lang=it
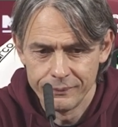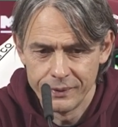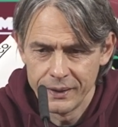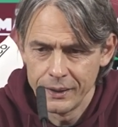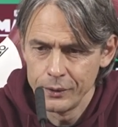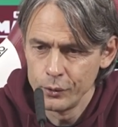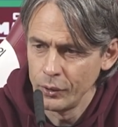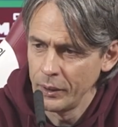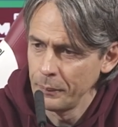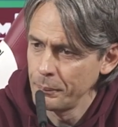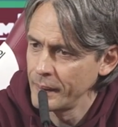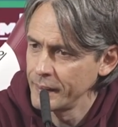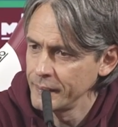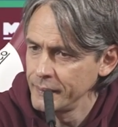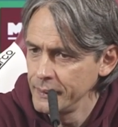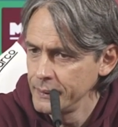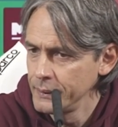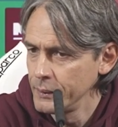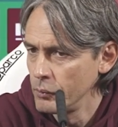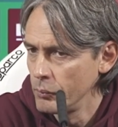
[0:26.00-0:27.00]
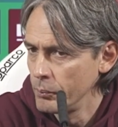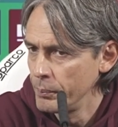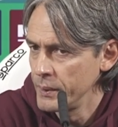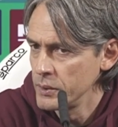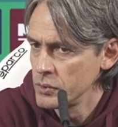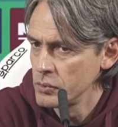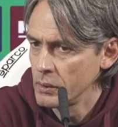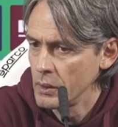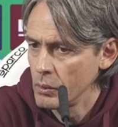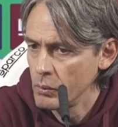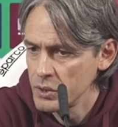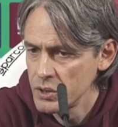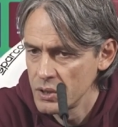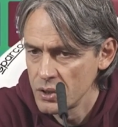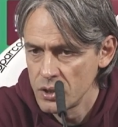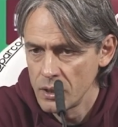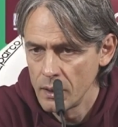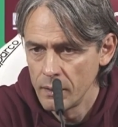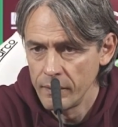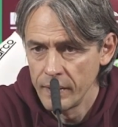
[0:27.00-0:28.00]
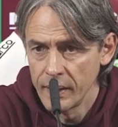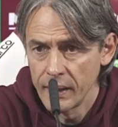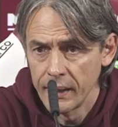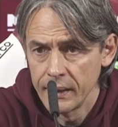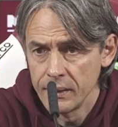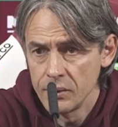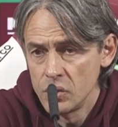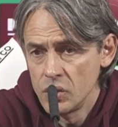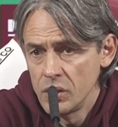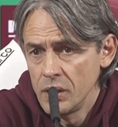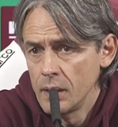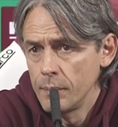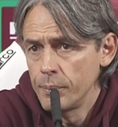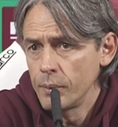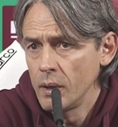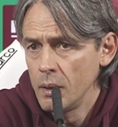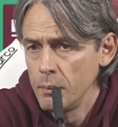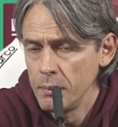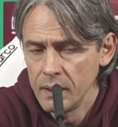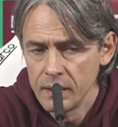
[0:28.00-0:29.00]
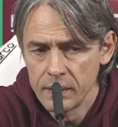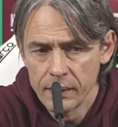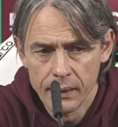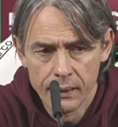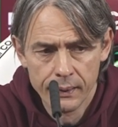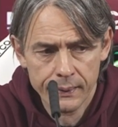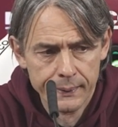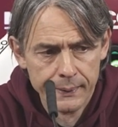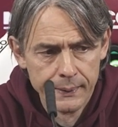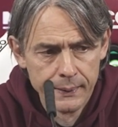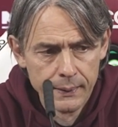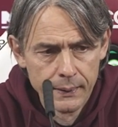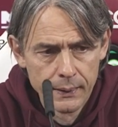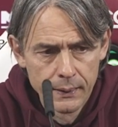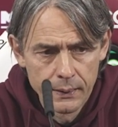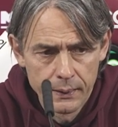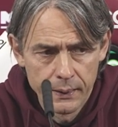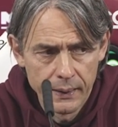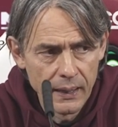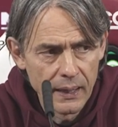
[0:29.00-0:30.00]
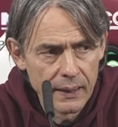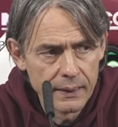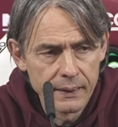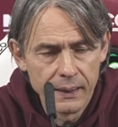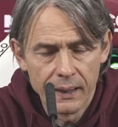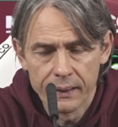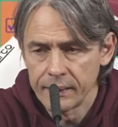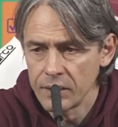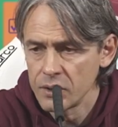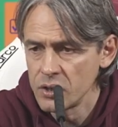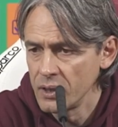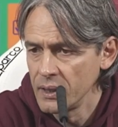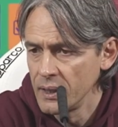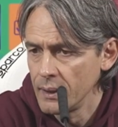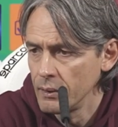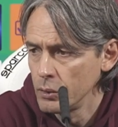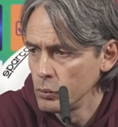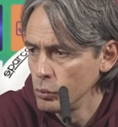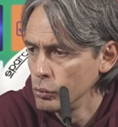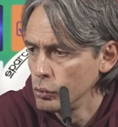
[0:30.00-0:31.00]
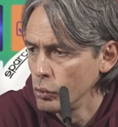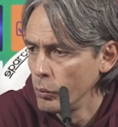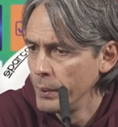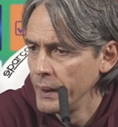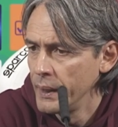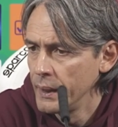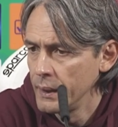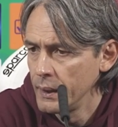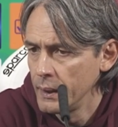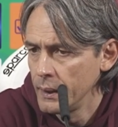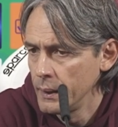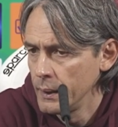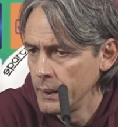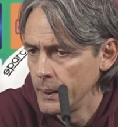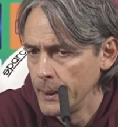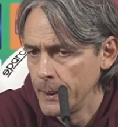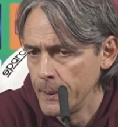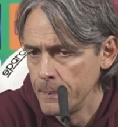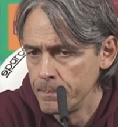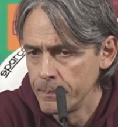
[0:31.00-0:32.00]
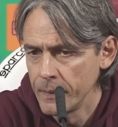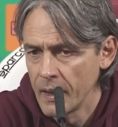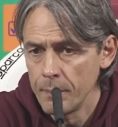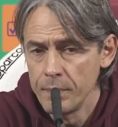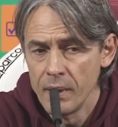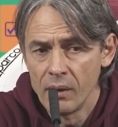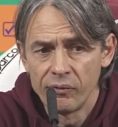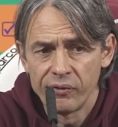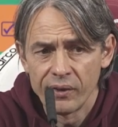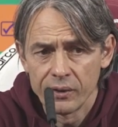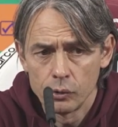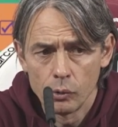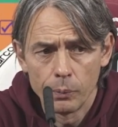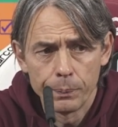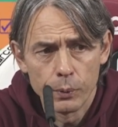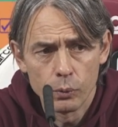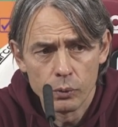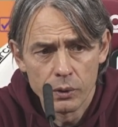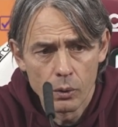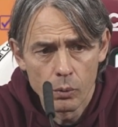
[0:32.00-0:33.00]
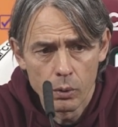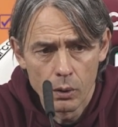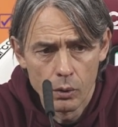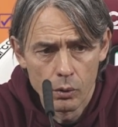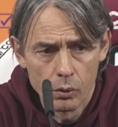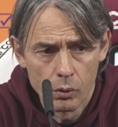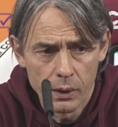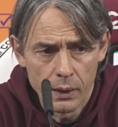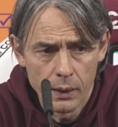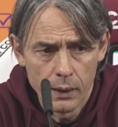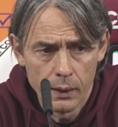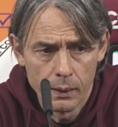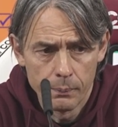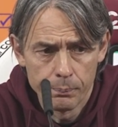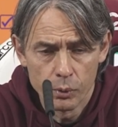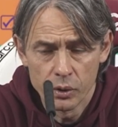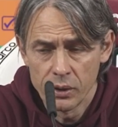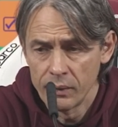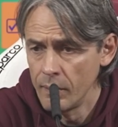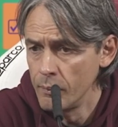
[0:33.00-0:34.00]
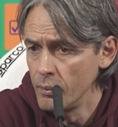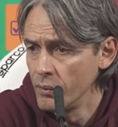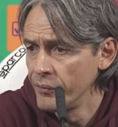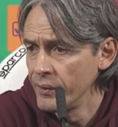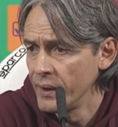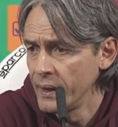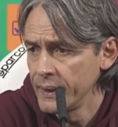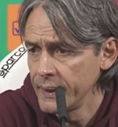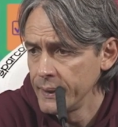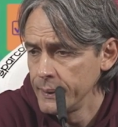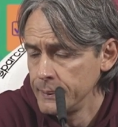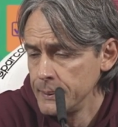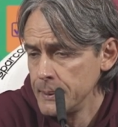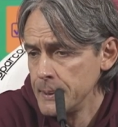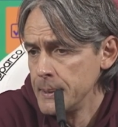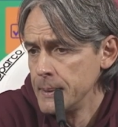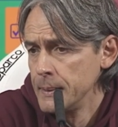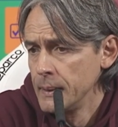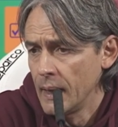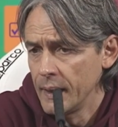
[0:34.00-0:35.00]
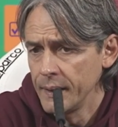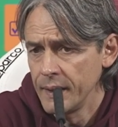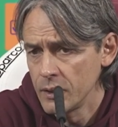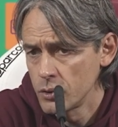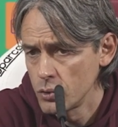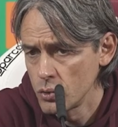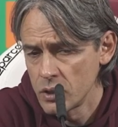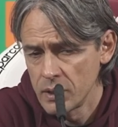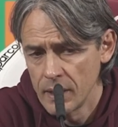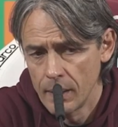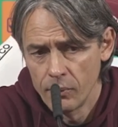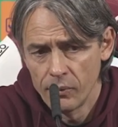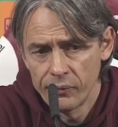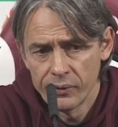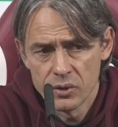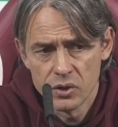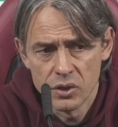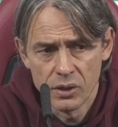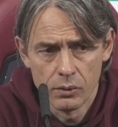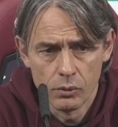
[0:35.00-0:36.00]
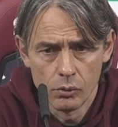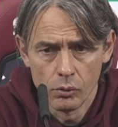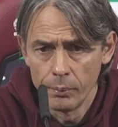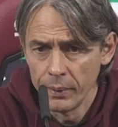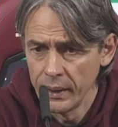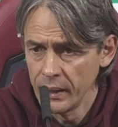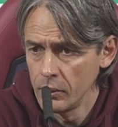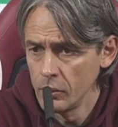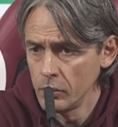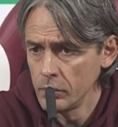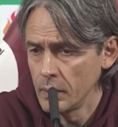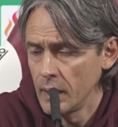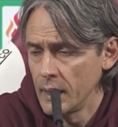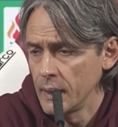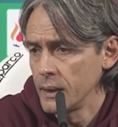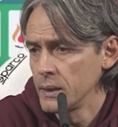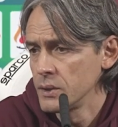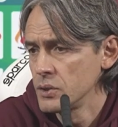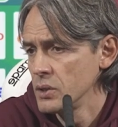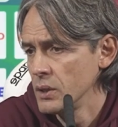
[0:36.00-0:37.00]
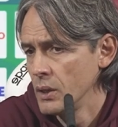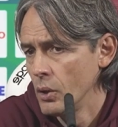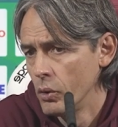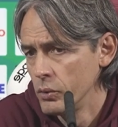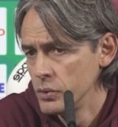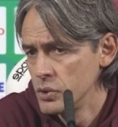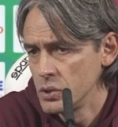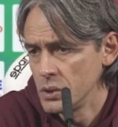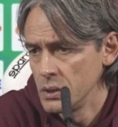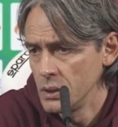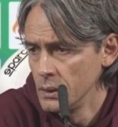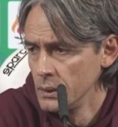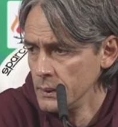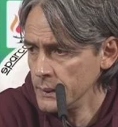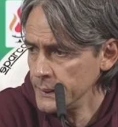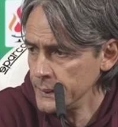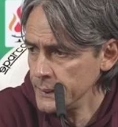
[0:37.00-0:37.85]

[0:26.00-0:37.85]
vedendo le partite, non penso che questa sia la vera regina, probabilmente Nell'andata ci andava tutto bene ehm, e abbiamo fatto più di quello che potevamo fare. Adesso stiamo facendo meno, anche se oggi